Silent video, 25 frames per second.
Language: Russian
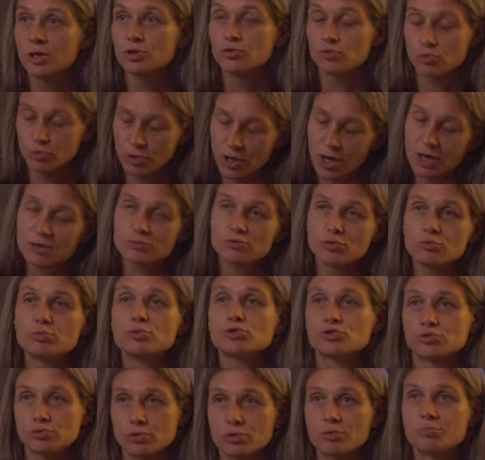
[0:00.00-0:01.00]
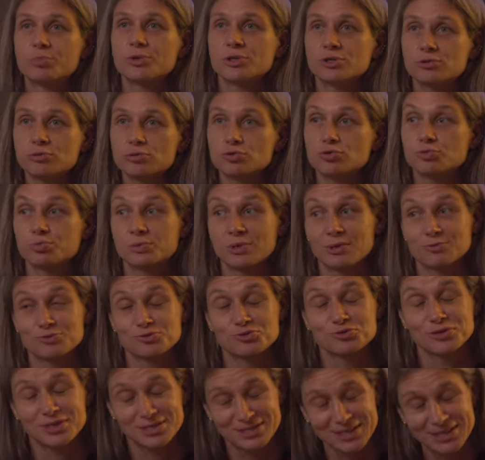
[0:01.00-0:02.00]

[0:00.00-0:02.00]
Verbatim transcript: Ну, я думаю, что прислушаюсь, потому что на